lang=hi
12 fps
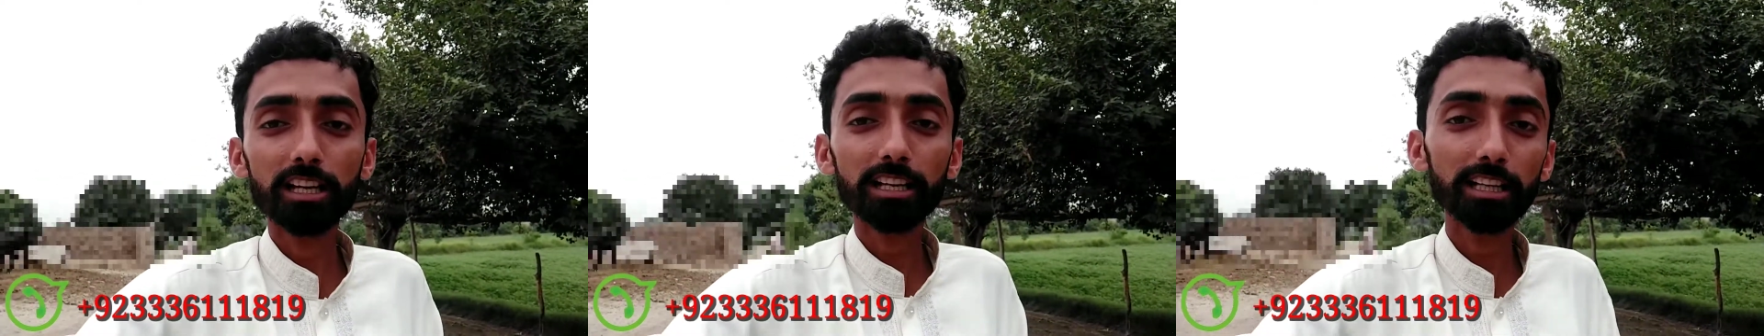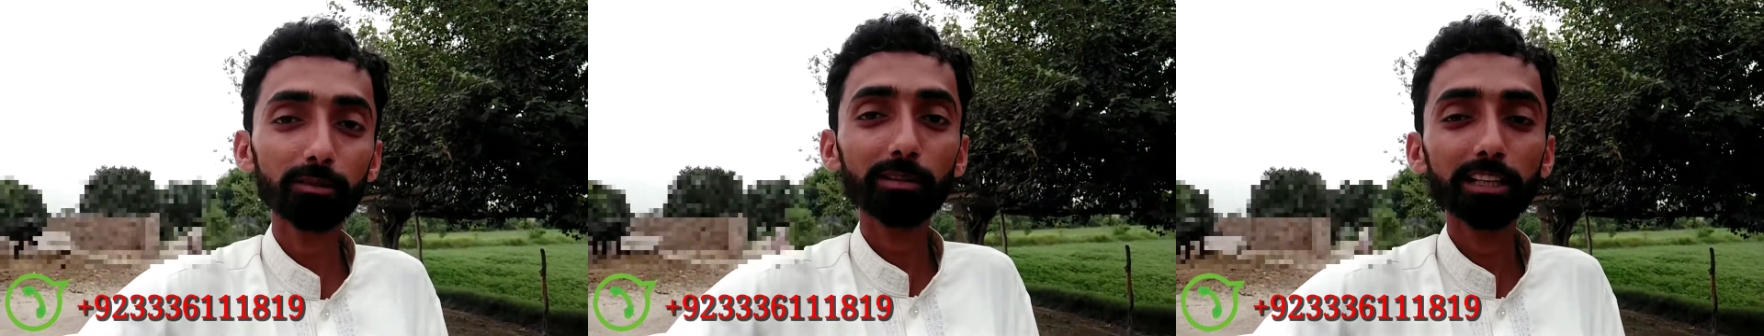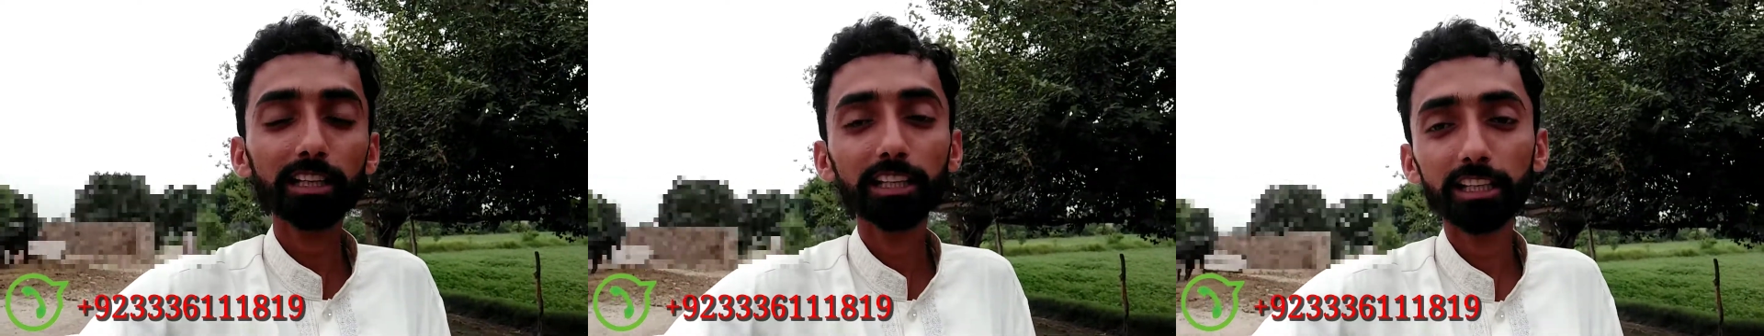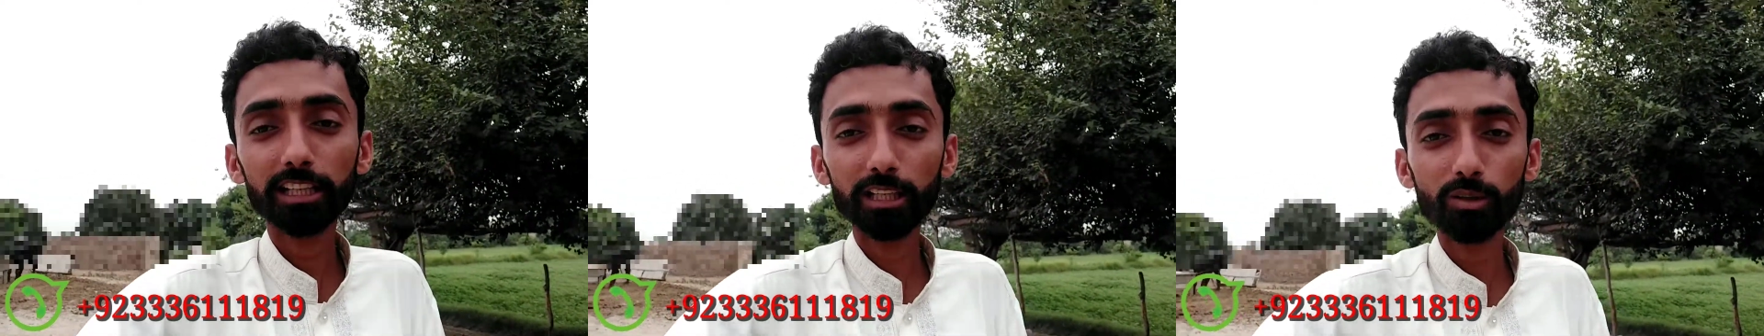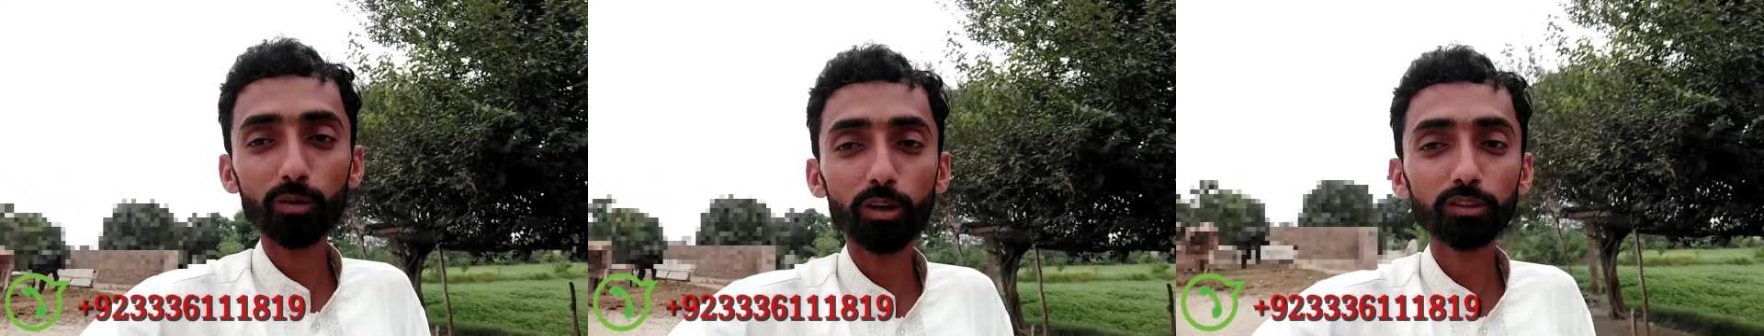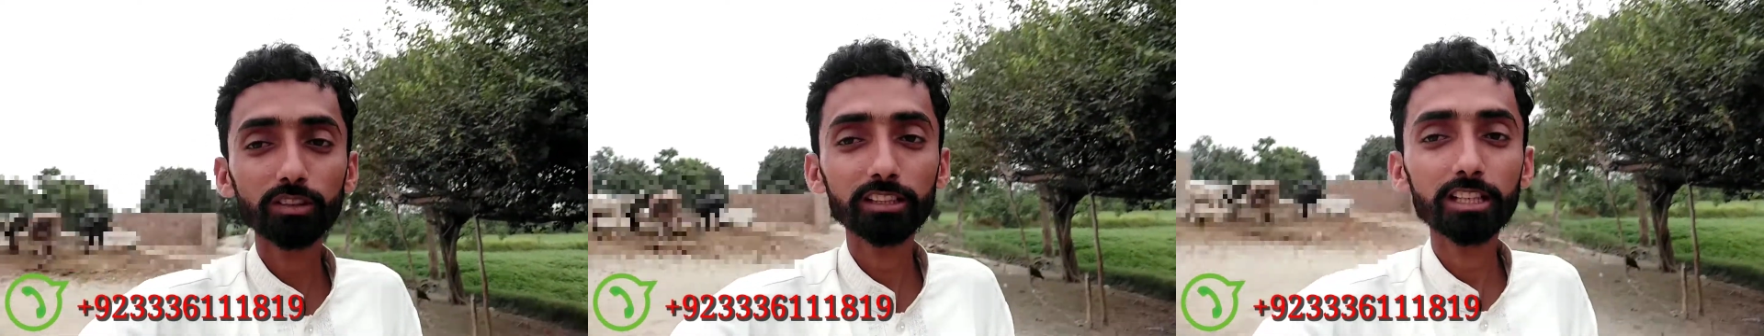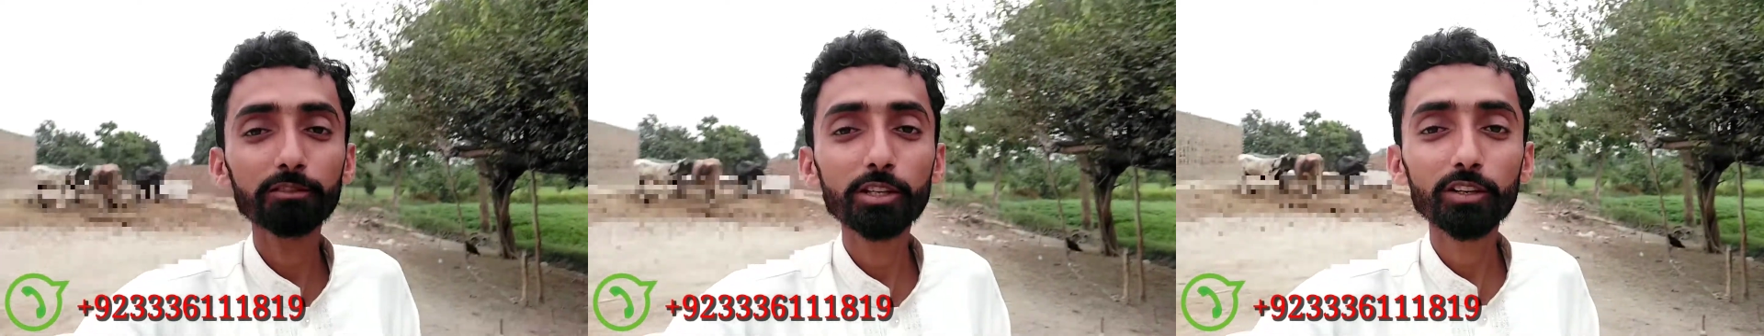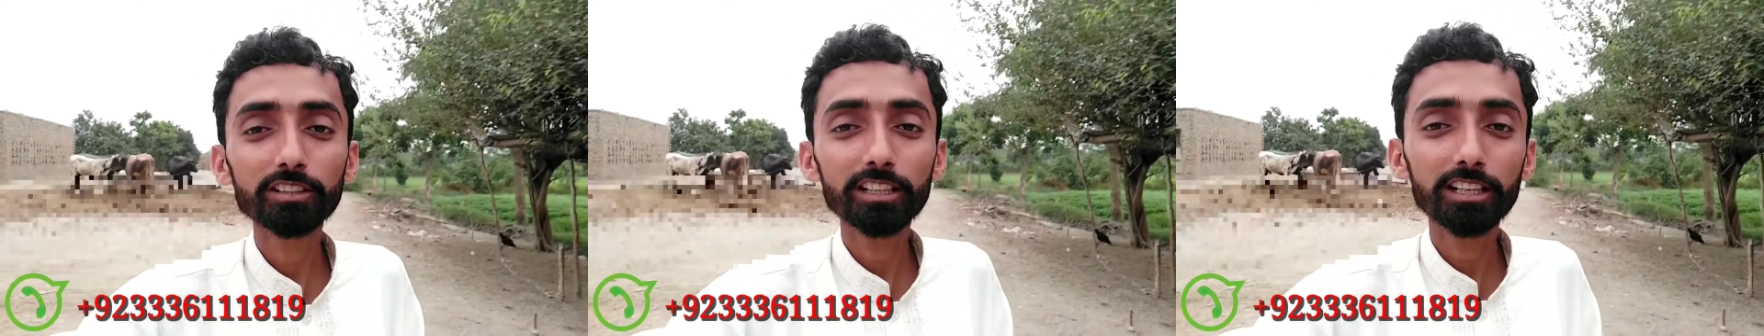कल मिलेंगे एक न्यू और ताज़ा
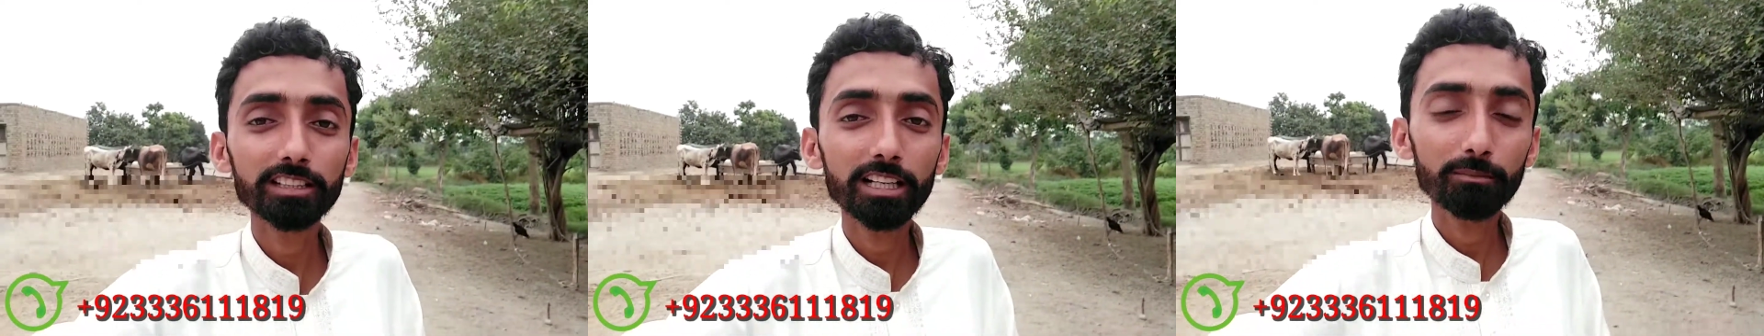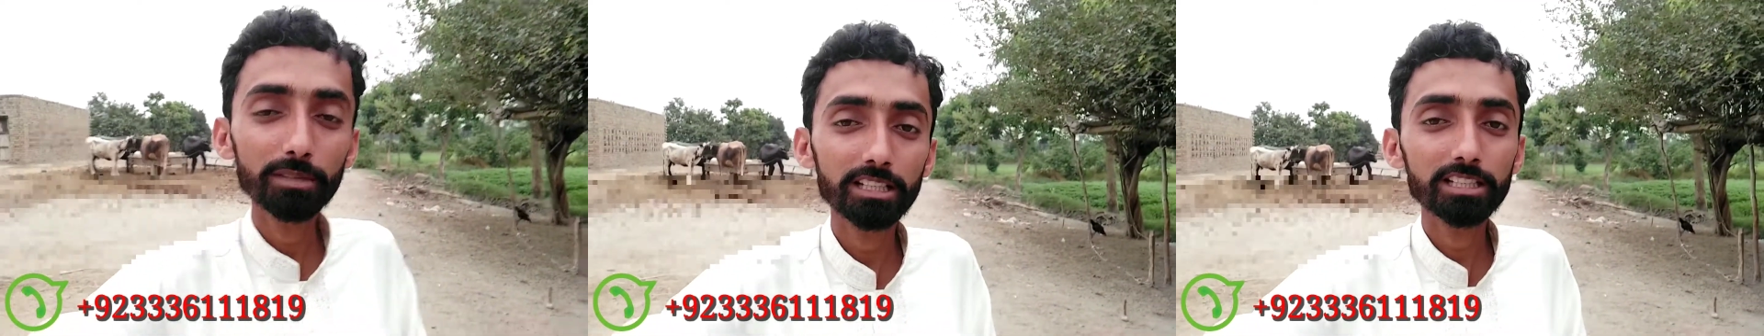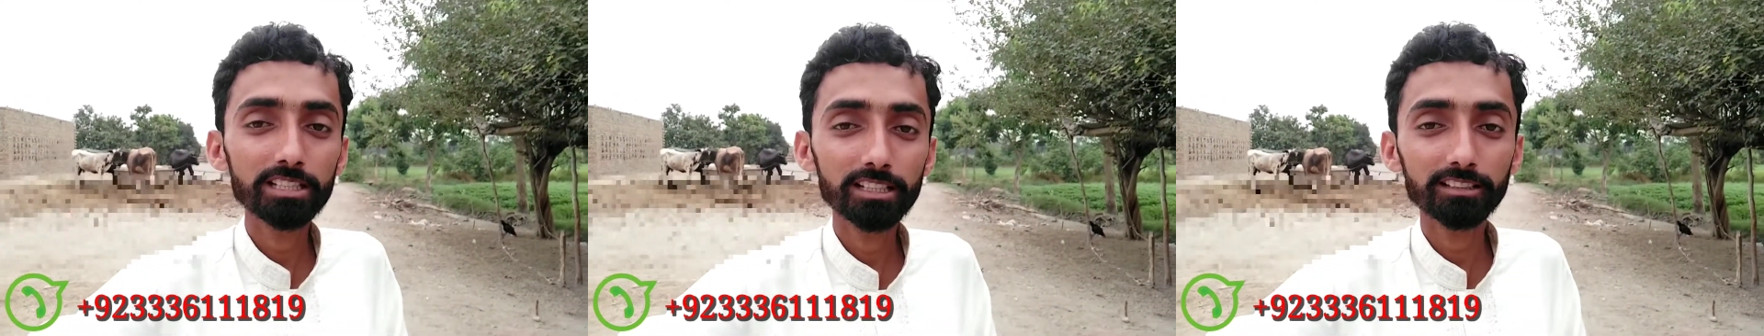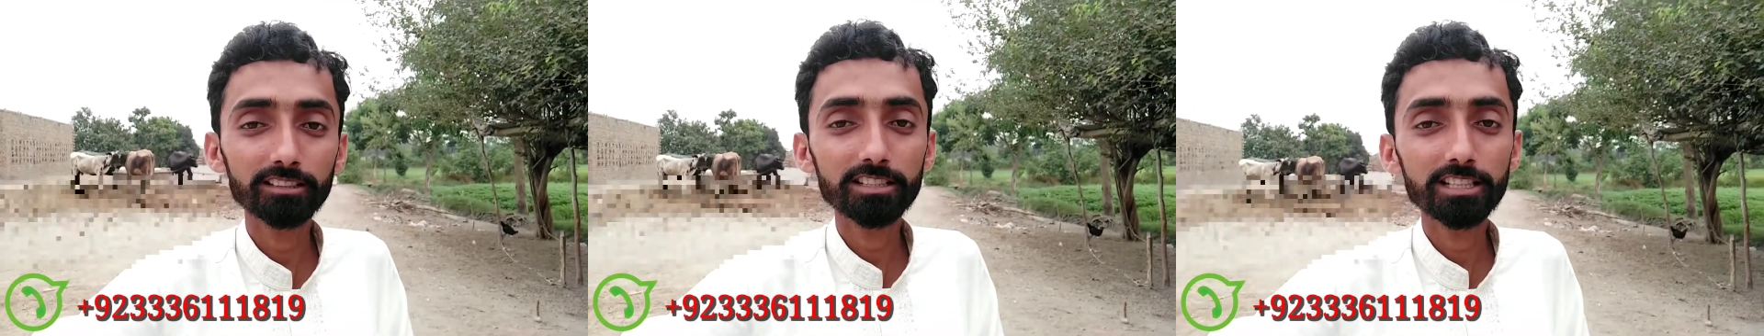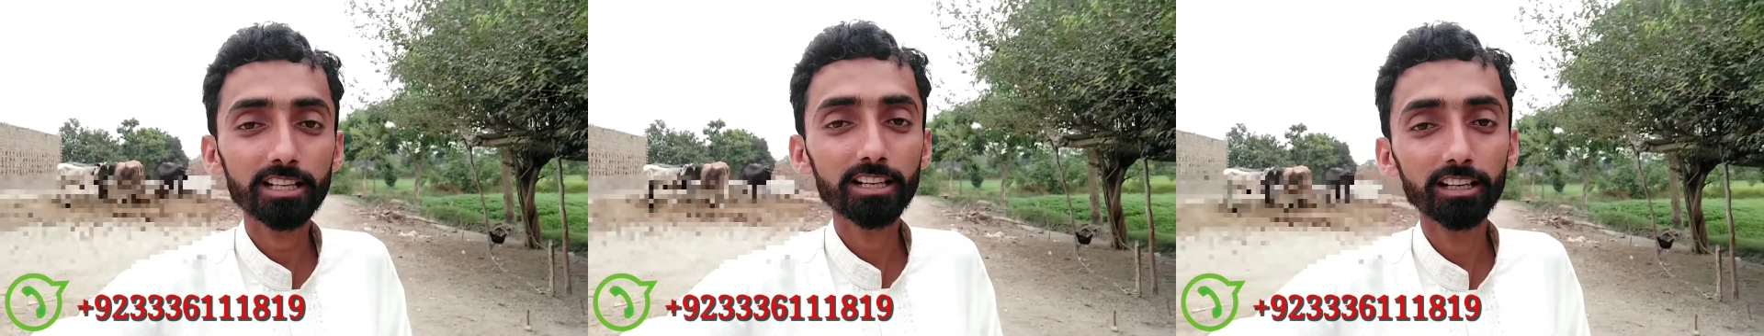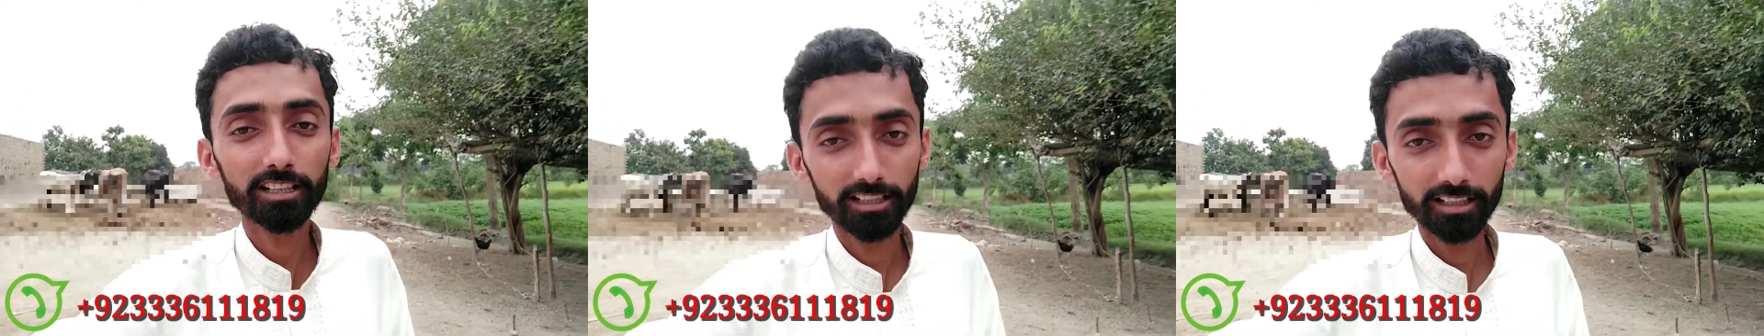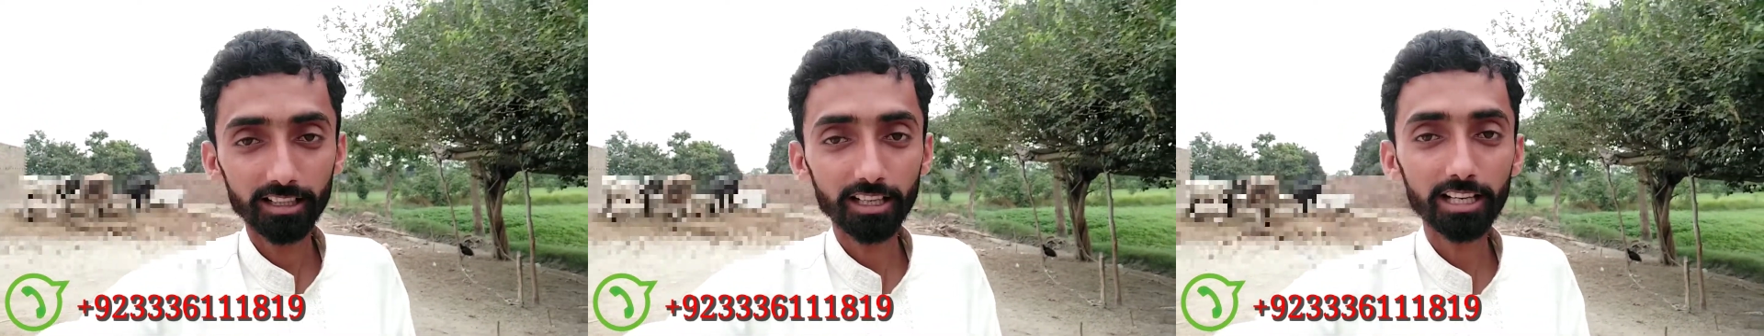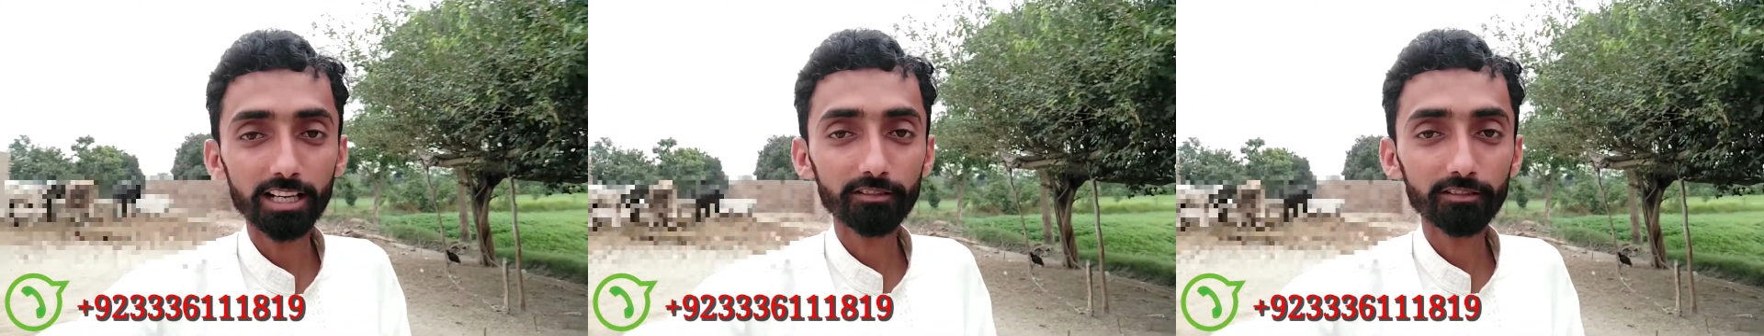वीडियो के साथ हमें इजाज़त दीजिएगा अल्लाह